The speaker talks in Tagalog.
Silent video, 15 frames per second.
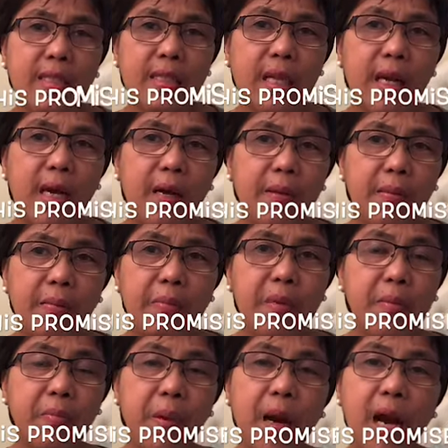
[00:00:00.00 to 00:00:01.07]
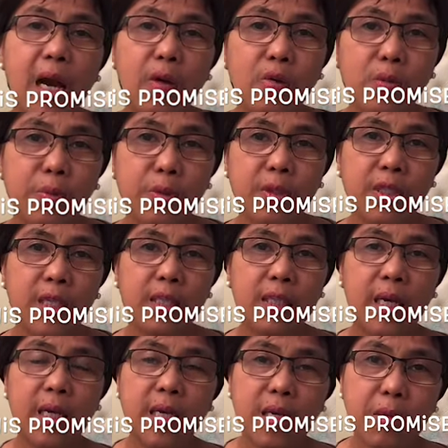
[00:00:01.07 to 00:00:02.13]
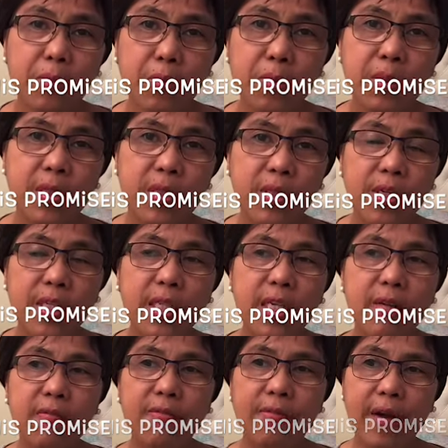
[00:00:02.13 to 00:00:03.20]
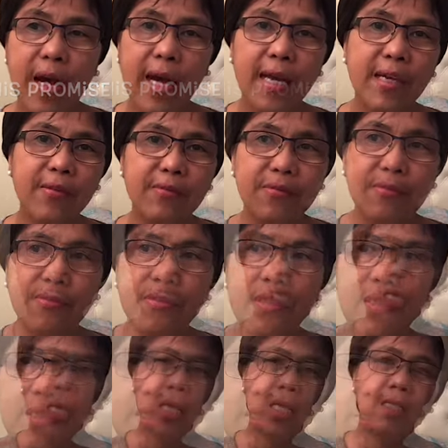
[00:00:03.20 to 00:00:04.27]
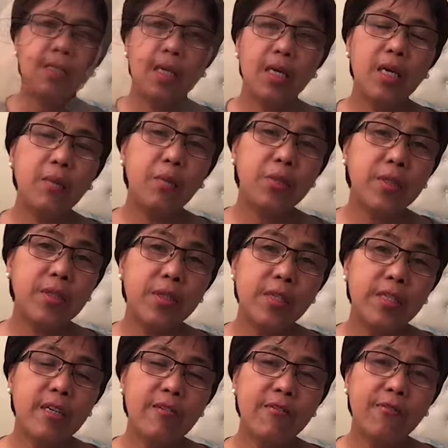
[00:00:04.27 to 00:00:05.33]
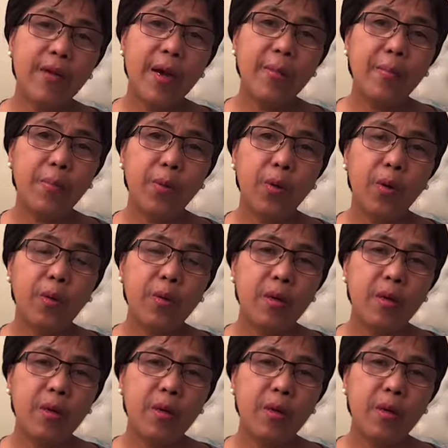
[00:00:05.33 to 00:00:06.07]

na may pangako po siya sa Hebrews 13.5. Sa Hebrews 13.5 po,